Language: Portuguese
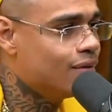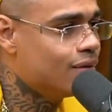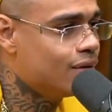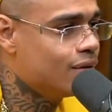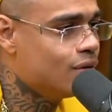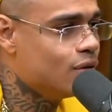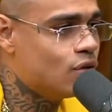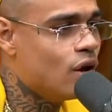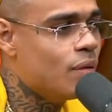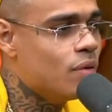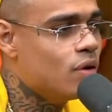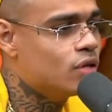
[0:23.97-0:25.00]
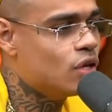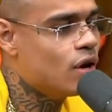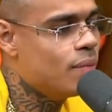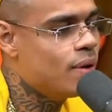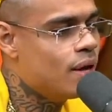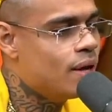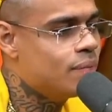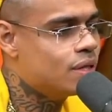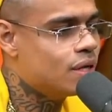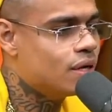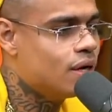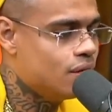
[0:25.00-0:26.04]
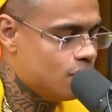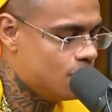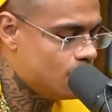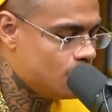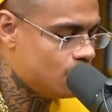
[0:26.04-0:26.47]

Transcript: Caralho, que eu, eu trabalhei. Uma, eu tenho uma BM, ter... tá ligado?